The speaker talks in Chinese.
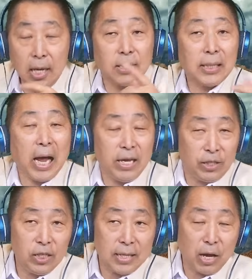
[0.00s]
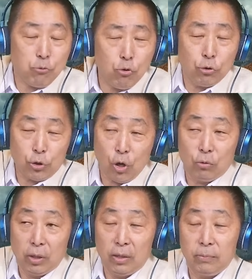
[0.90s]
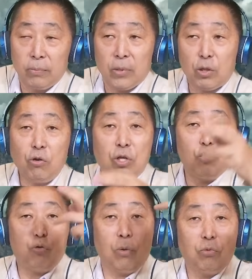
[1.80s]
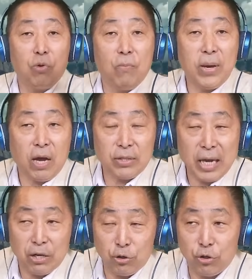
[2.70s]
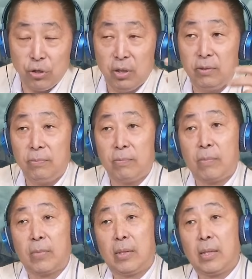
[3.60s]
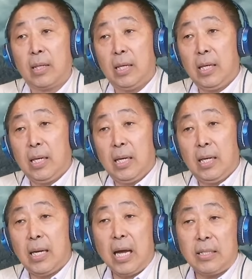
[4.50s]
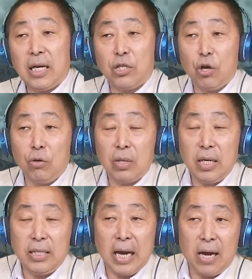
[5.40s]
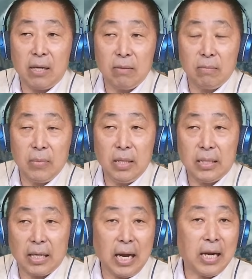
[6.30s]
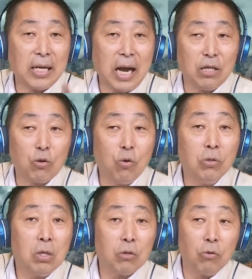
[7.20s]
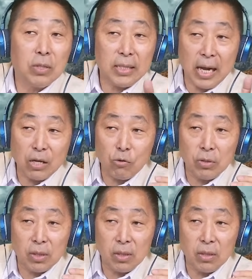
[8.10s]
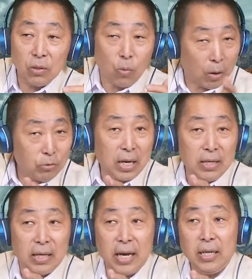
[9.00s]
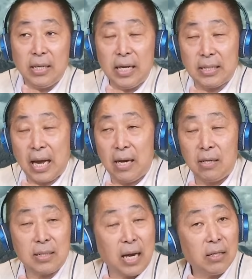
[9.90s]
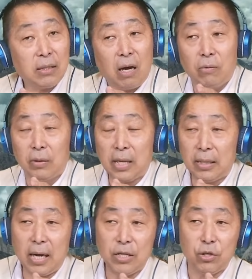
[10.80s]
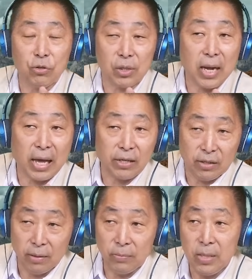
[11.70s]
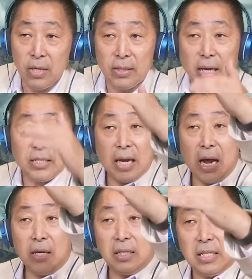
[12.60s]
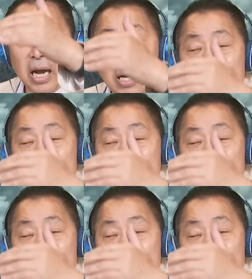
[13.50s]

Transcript: 那时候他已经在预售了，都已经准准备要上市了。那这个时候，一家一家加拿大的公公司，这家公司网络上你可以你可以查查得到啊，他大概只有十来个人，但是他底